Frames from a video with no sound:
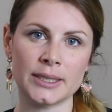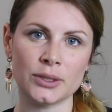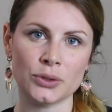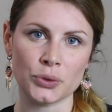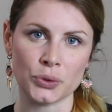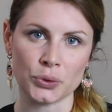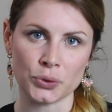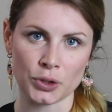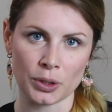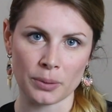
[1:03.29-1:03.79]

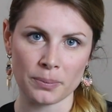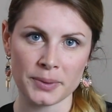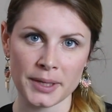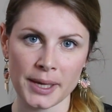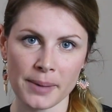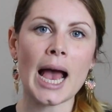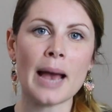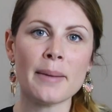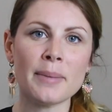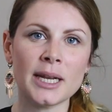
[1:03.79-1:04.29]
ischios
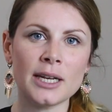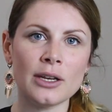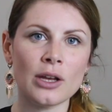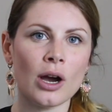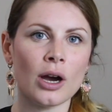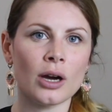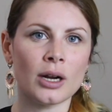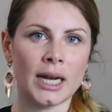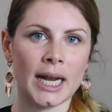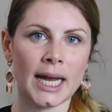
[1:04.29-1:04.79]
jambiers,
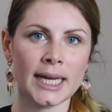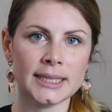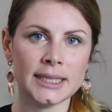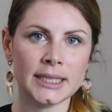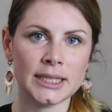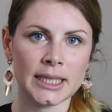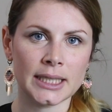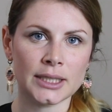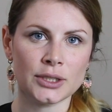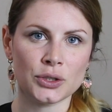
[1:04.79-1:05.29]
améliore la
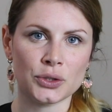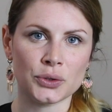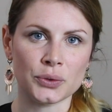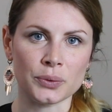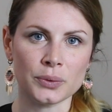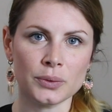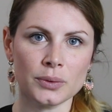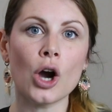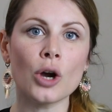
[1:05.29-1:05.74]
digestion,